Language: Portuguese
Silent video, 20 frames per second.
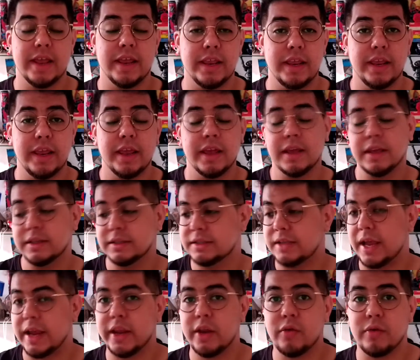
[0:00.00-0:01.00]
e
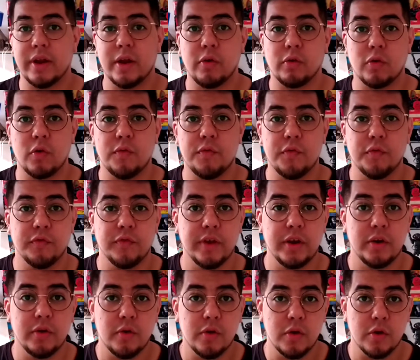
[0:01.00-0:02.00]
saiu né, um novo
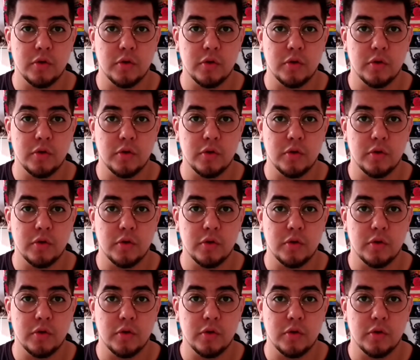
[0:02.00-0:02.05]
vídeo